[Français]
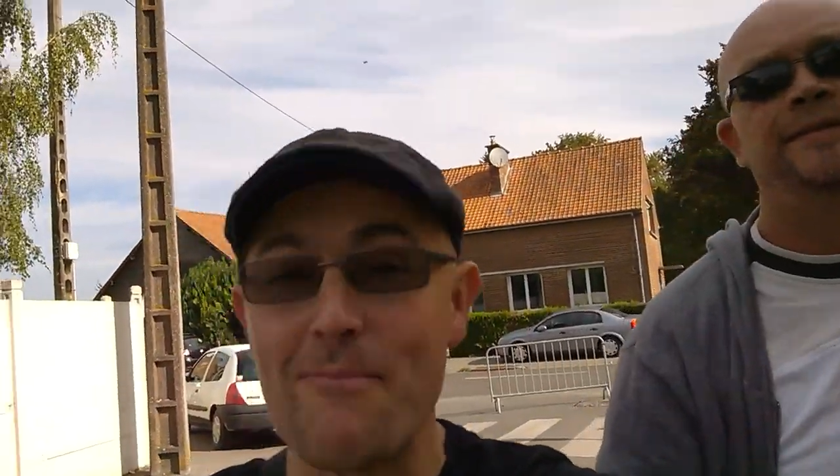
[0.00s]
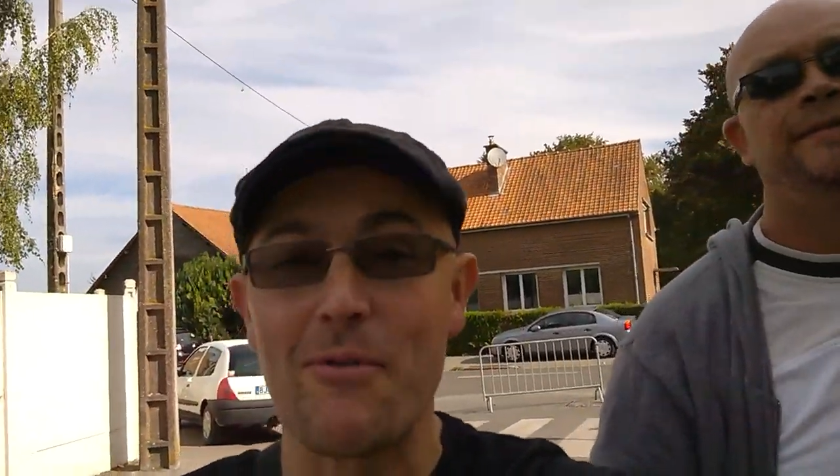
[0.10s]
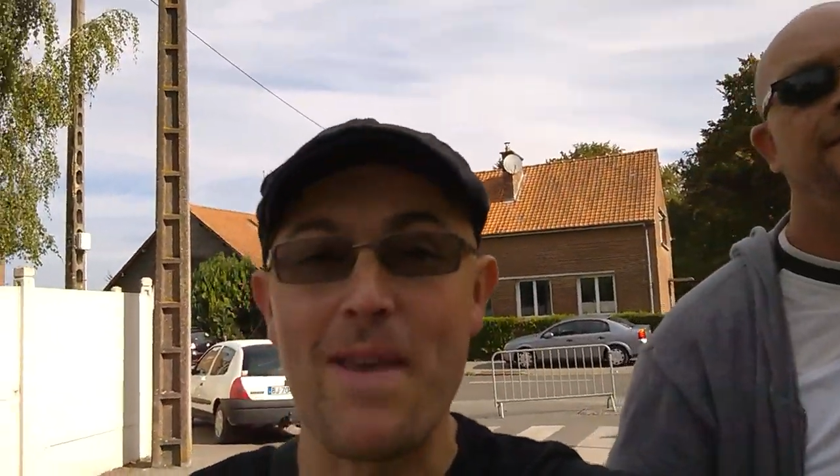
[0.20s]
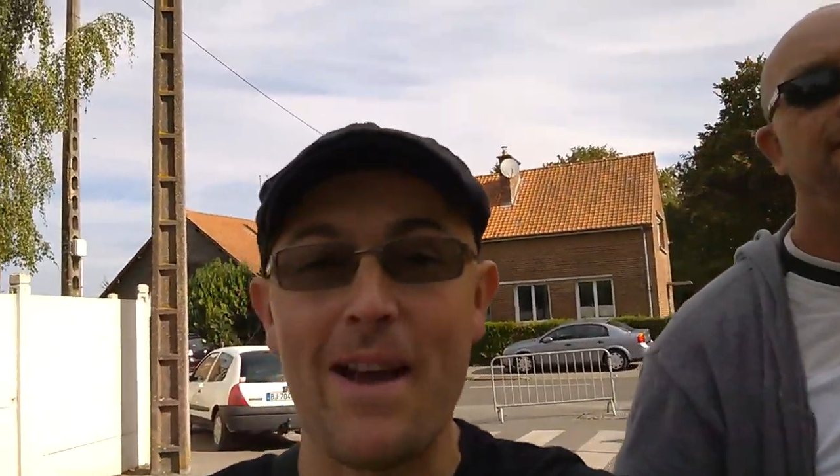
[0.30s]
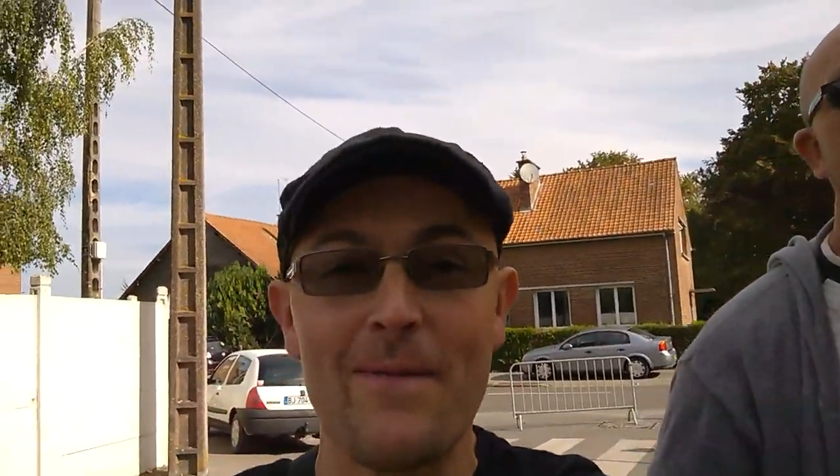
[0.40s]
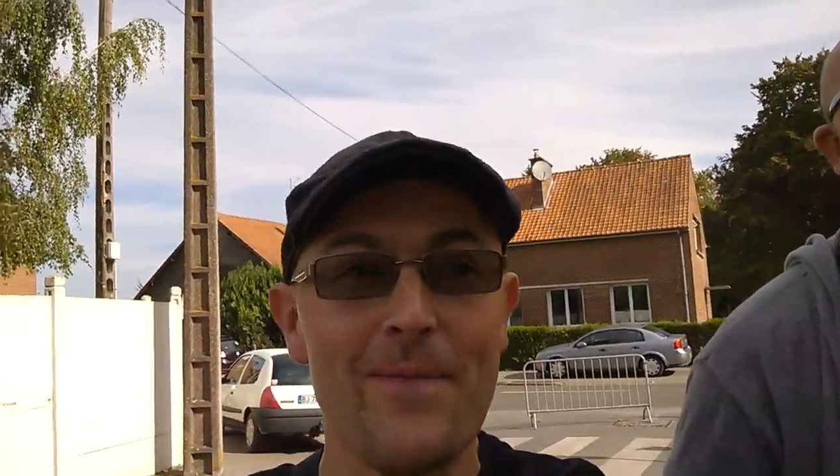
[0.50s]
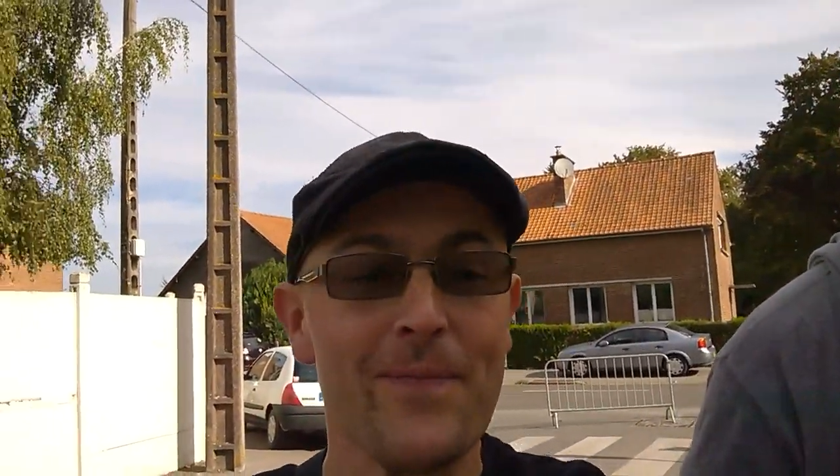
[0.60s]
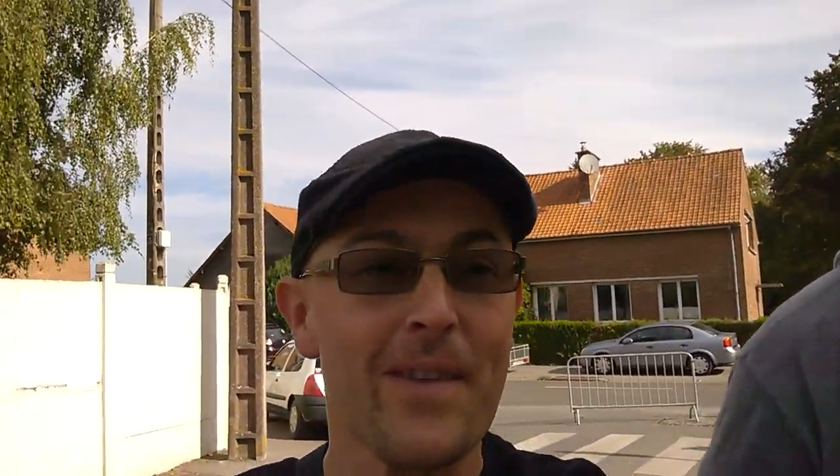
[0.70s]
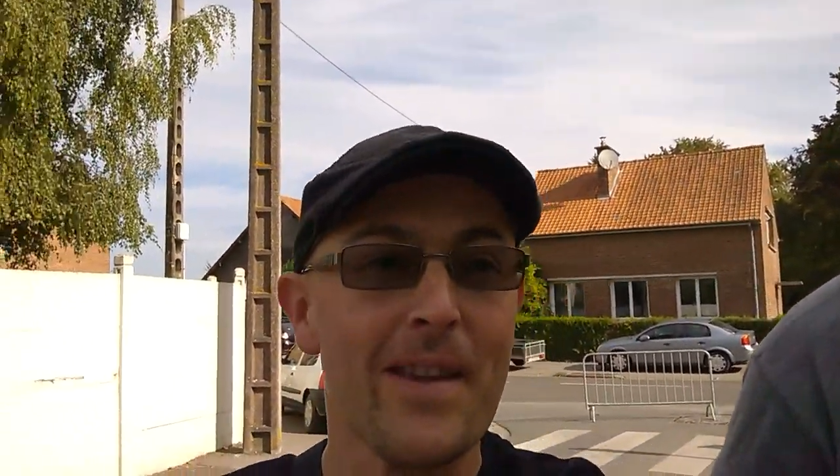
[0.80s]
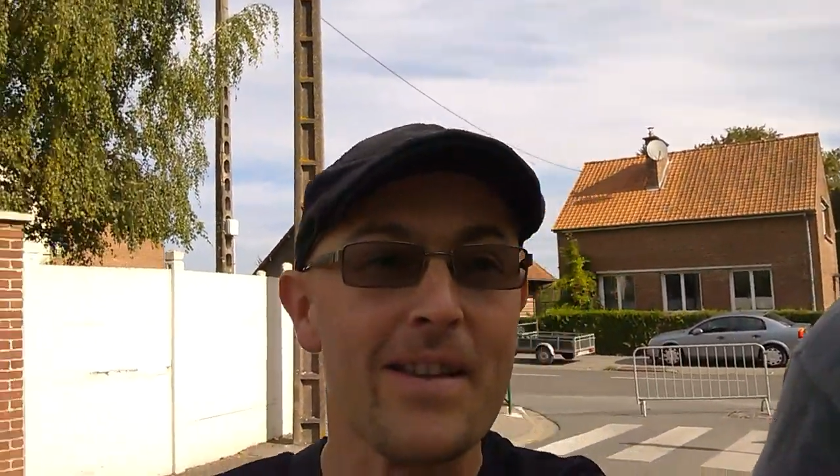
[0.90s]
la première,
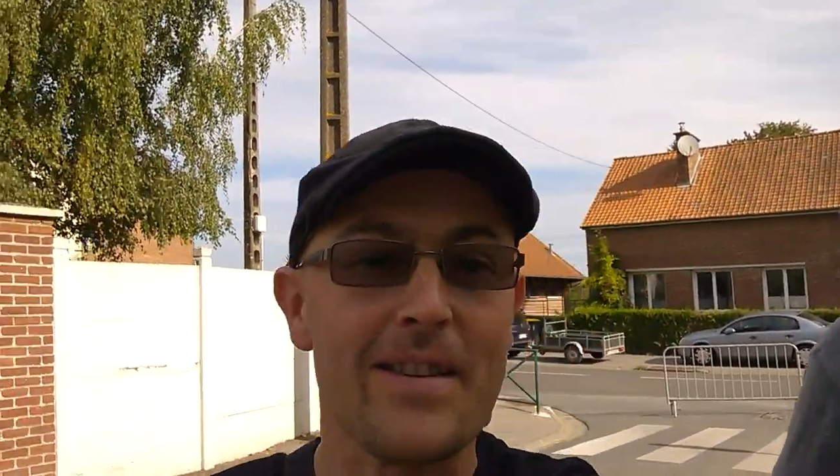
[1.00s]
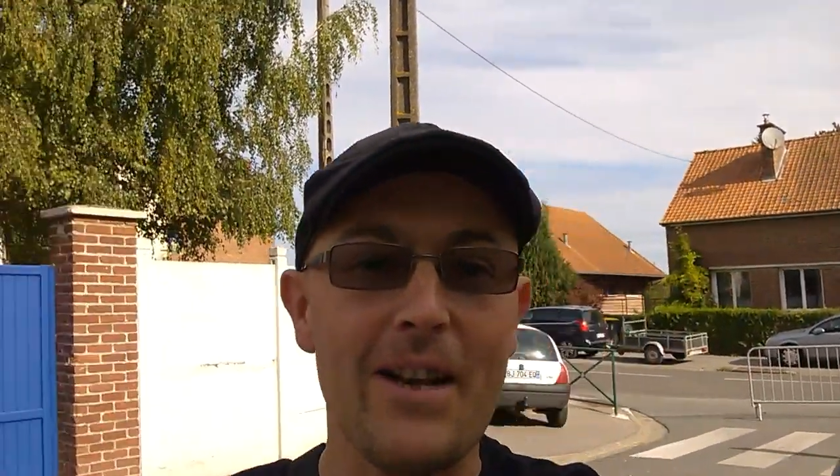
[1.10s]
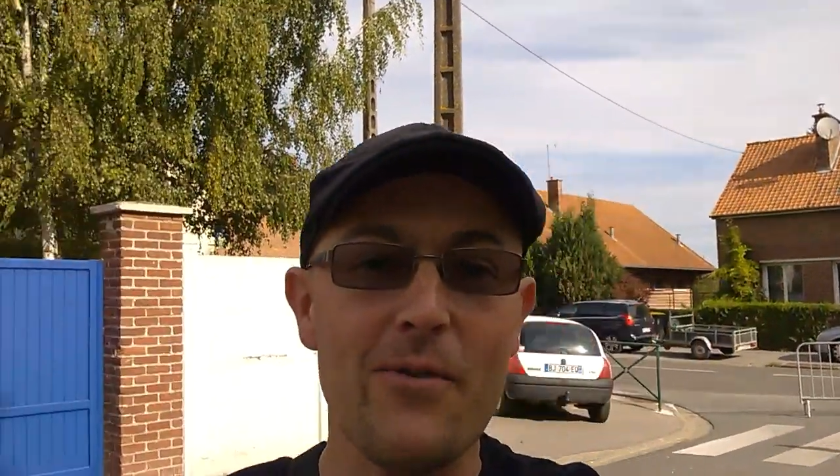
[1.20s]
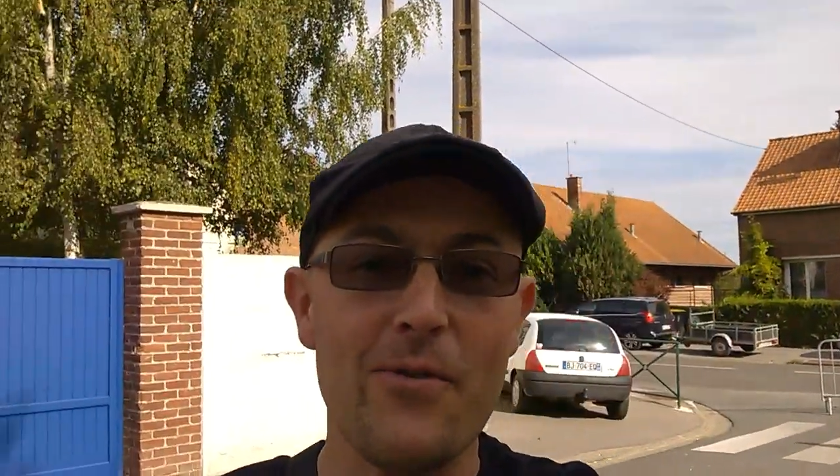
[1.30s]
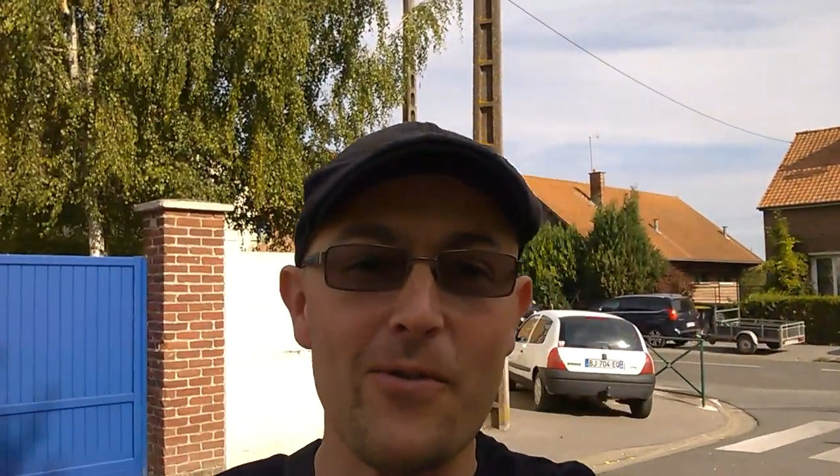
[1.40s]
celle